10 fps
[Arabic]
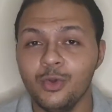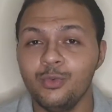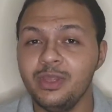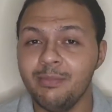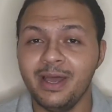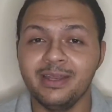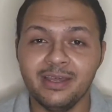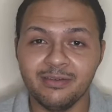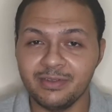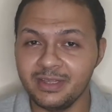وده
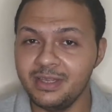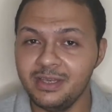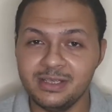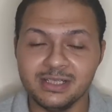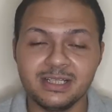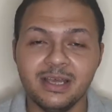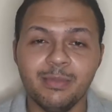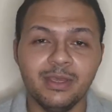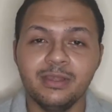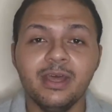معناه في الدين
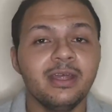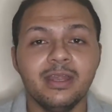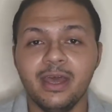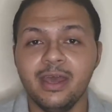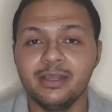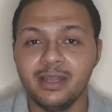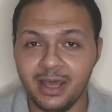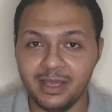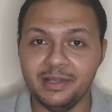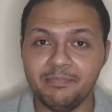الاسلامي ده نهايه
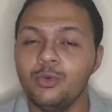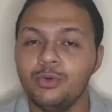العالم